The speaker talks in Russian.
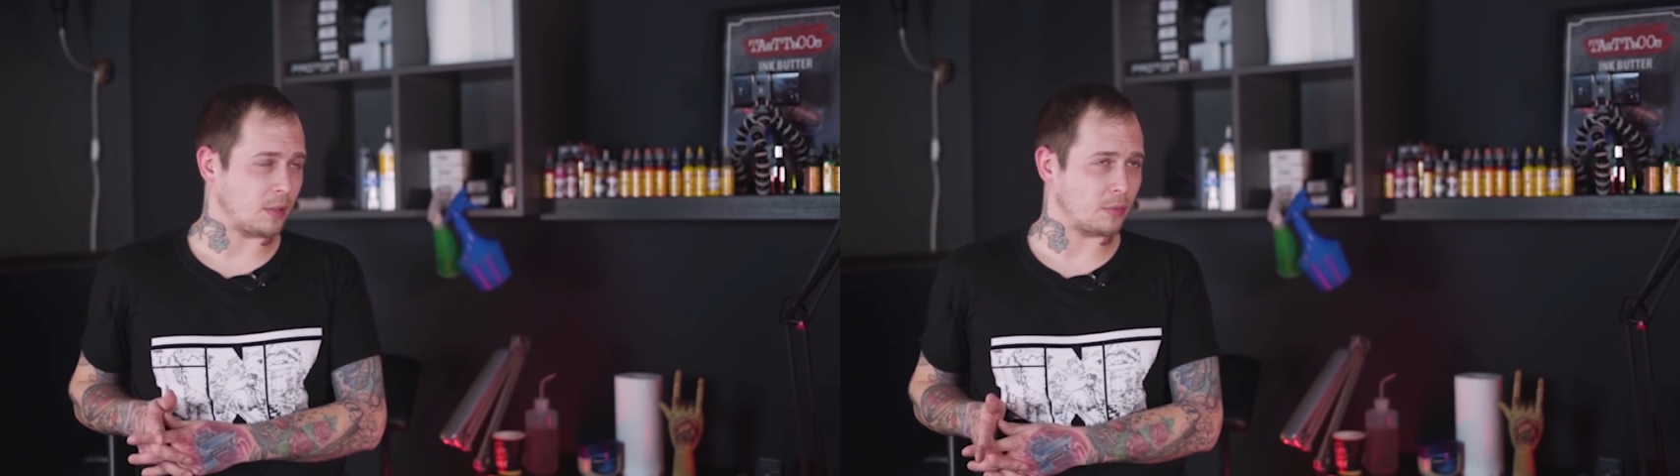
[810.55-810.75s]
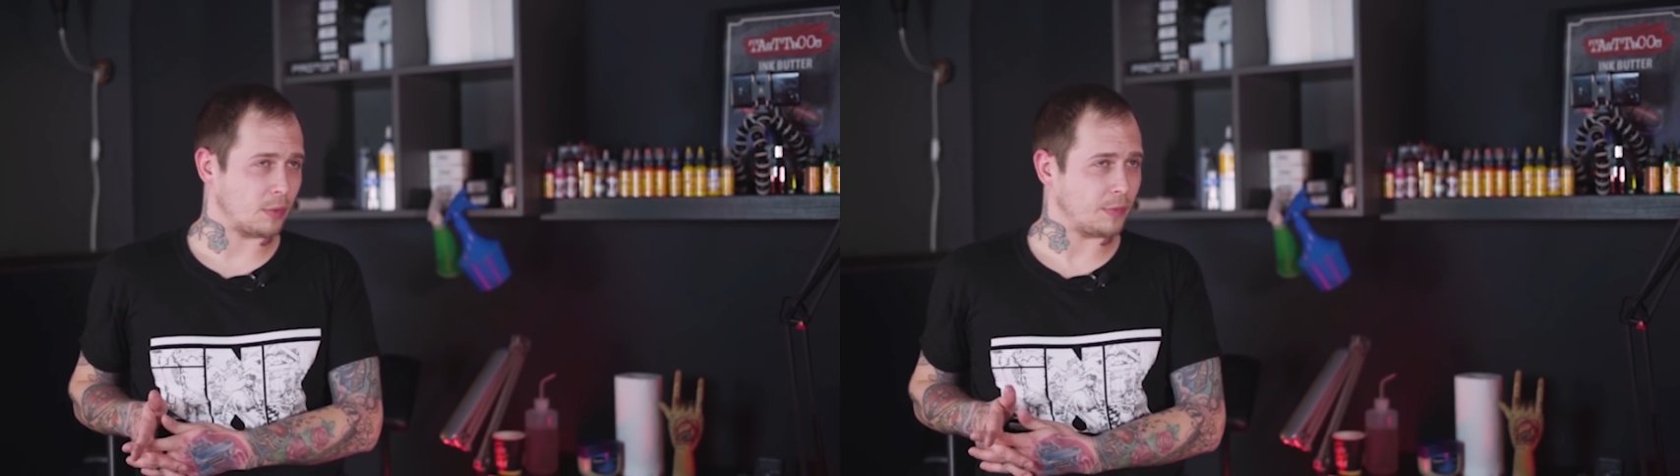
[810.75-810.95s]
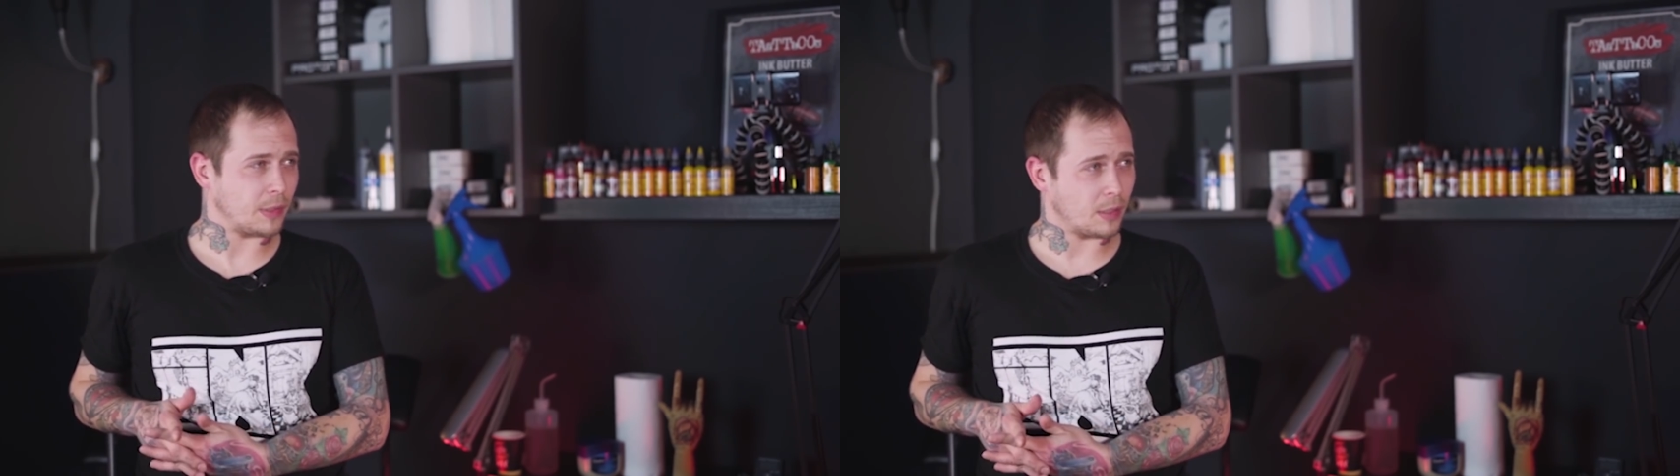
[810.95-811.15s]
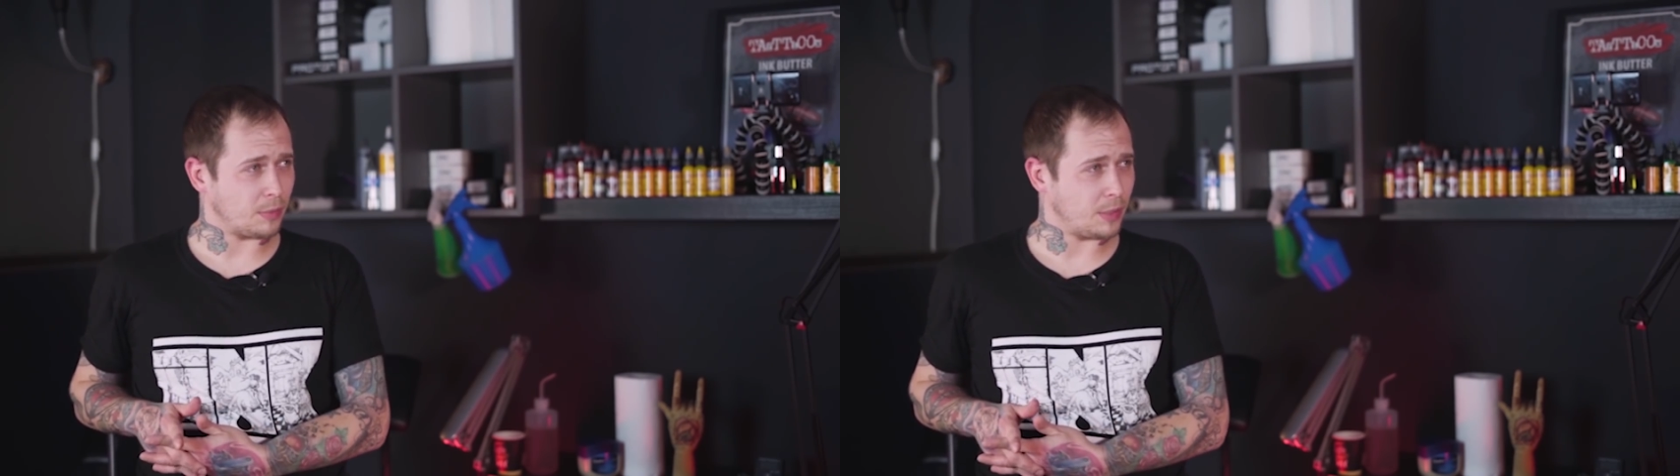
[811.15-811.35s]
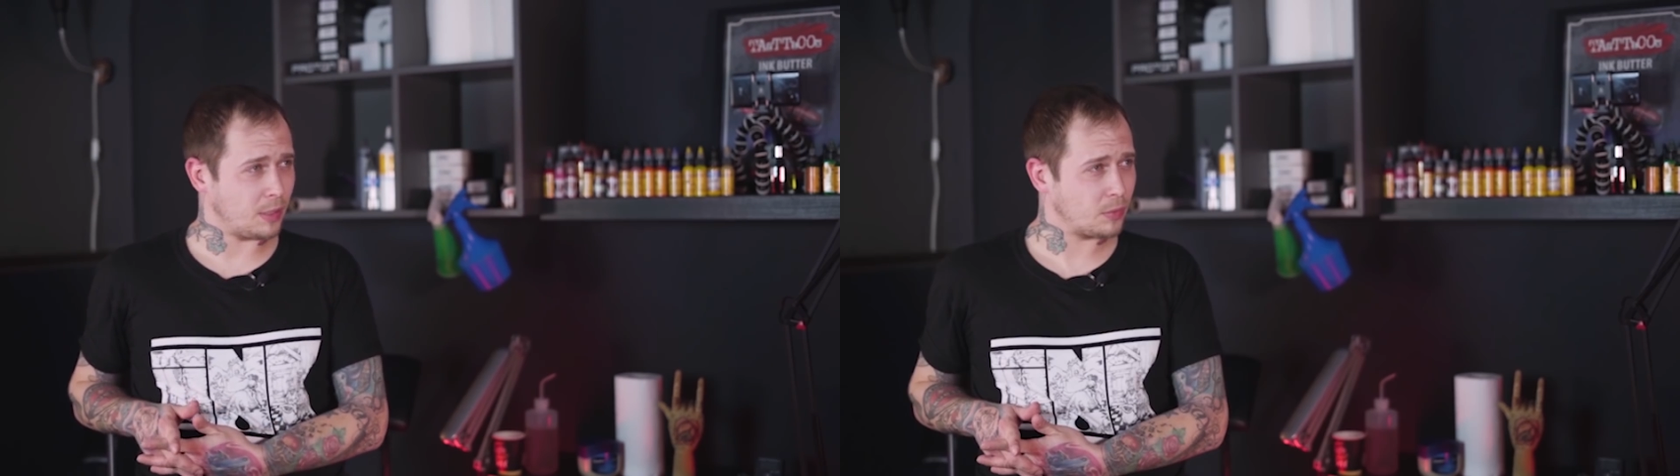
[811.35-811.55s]
которого
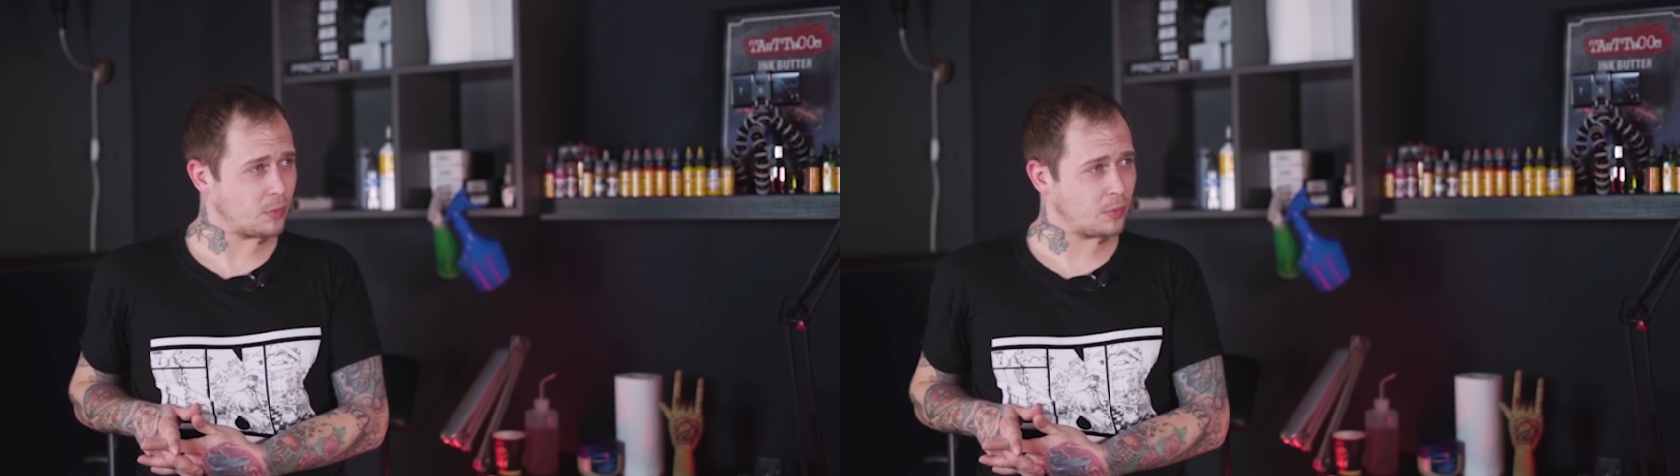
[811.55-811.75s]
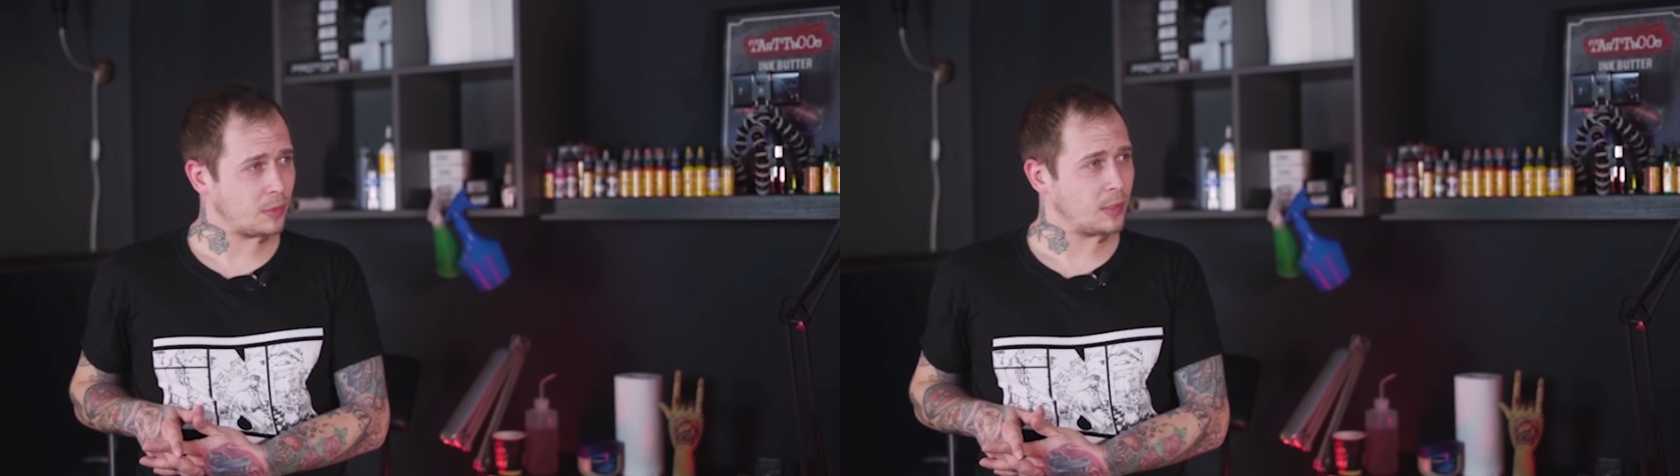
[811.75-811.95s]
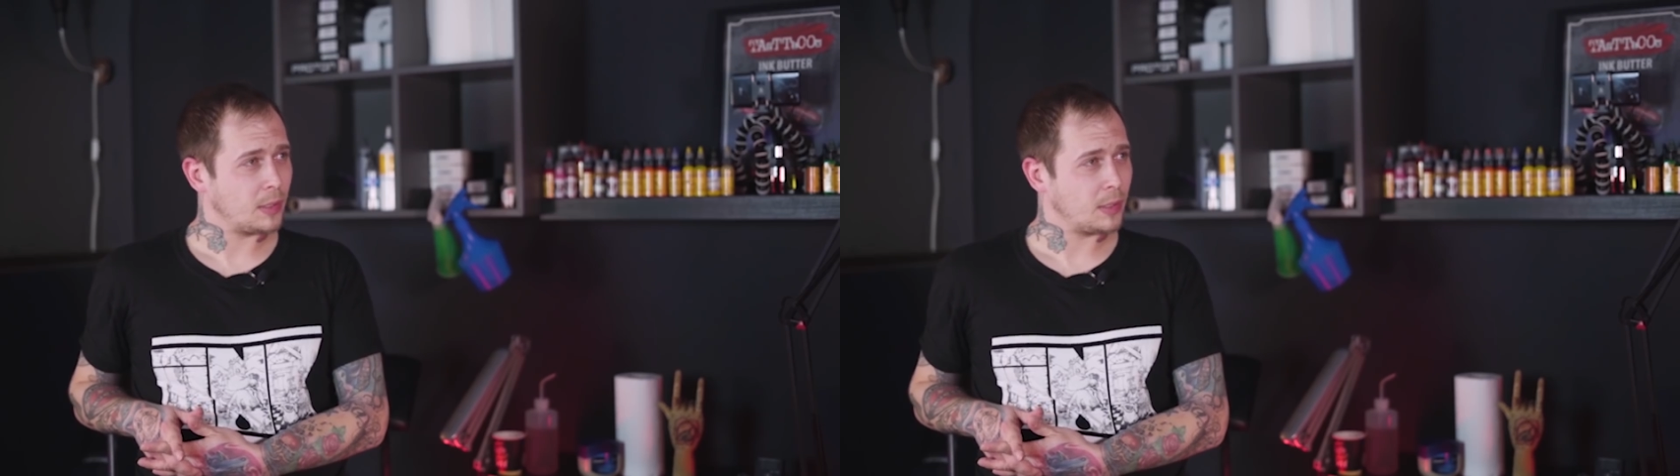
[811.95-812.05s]
никого нету,